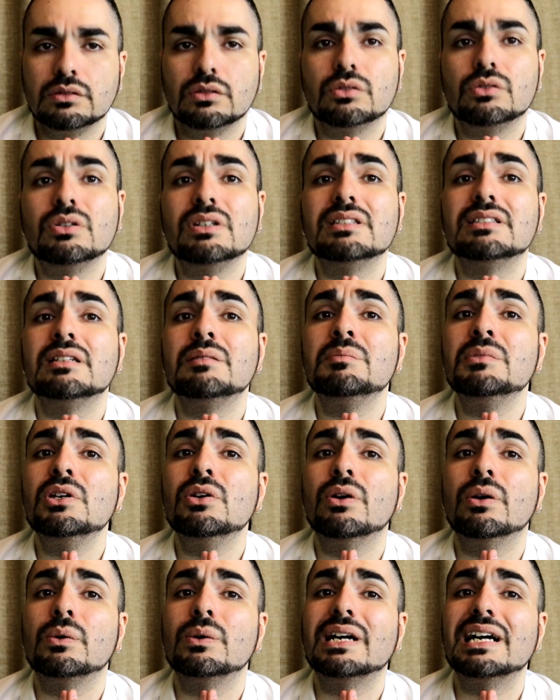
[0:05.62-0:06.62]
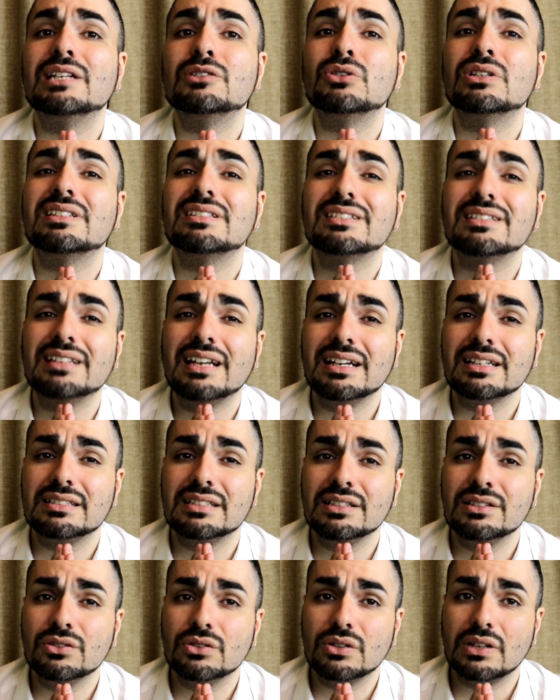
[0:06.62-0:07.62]
Dottoressa, il mio è un caso assai
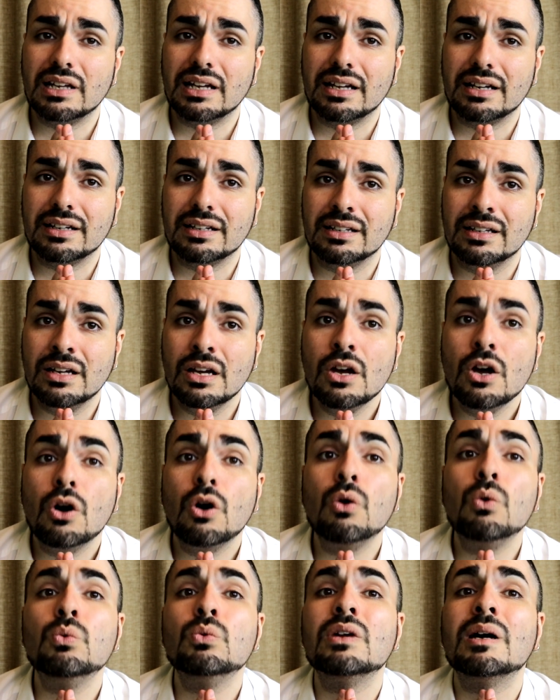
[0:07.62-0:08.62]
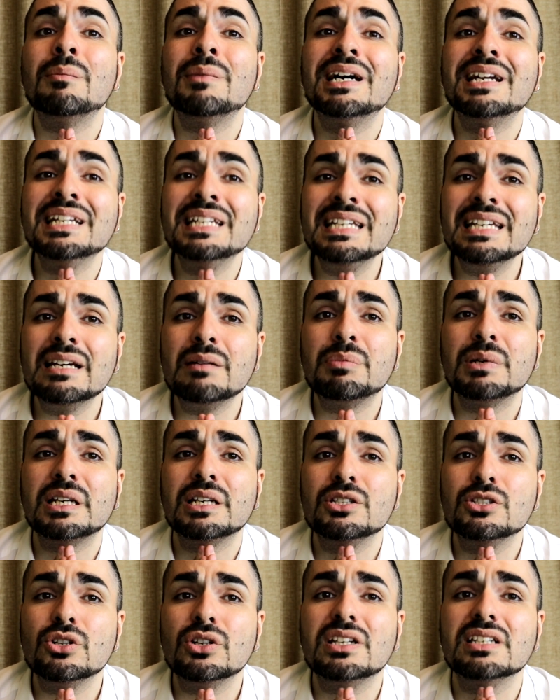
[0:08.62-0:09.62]
singolare. Ho una mania per
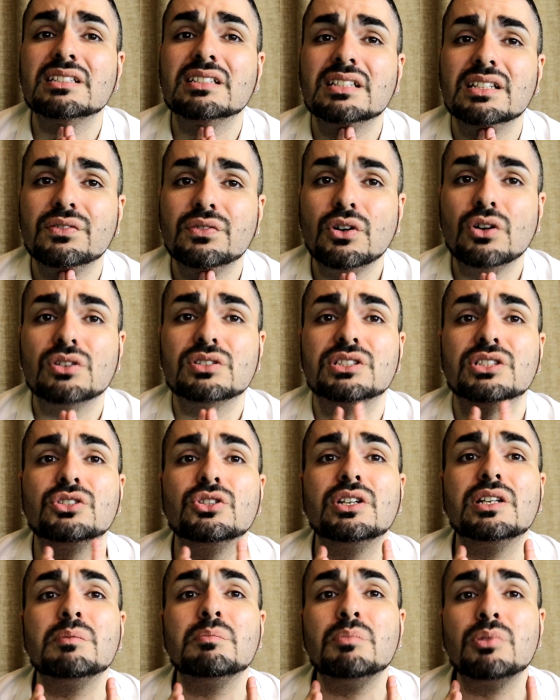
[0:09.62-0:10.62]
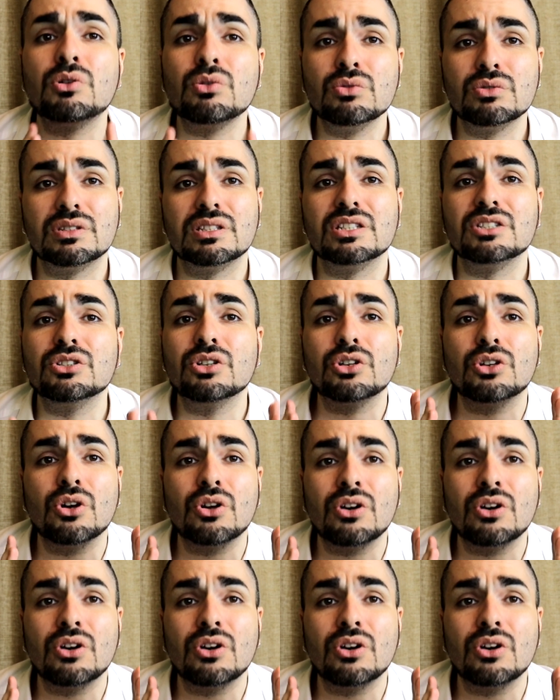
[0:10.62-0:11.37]
i giochi schifosi, i giochi brutti, i giochi